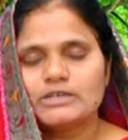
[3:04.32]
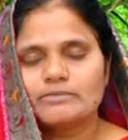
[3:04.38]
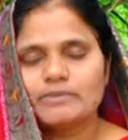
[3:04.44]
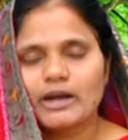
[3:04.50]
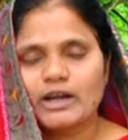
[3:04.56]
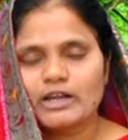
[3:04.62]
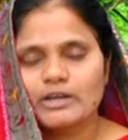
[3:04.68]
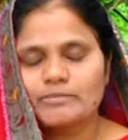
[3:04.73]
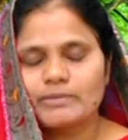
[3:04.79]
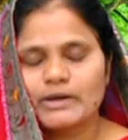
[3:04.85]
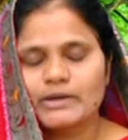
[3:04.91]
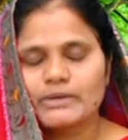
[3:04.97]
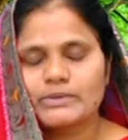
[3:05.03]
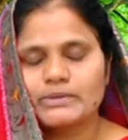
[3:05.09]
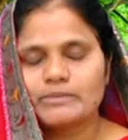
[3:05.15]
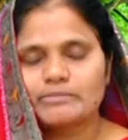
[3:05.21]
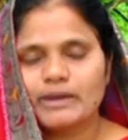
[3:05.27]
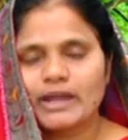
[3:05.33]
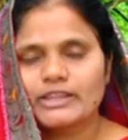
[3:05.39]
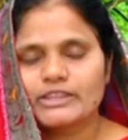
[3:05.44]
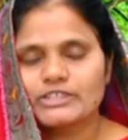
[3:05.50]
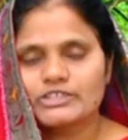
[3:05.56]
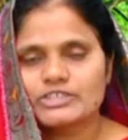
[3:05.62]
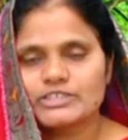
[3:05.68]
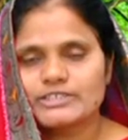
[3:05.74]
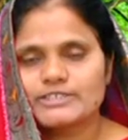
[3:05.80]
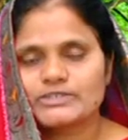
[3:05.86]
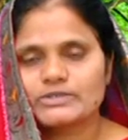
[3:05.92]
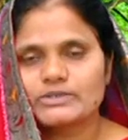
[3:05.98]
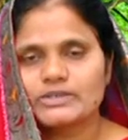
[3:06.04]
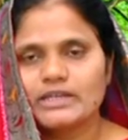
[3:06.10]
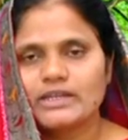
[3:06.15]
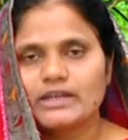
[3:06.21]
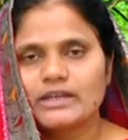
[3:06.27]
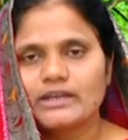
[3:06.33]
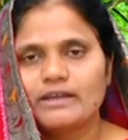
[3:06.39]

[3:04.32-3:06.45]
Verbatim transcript: పాటలు పాడుకొని ప్రార్థన చేసుకొని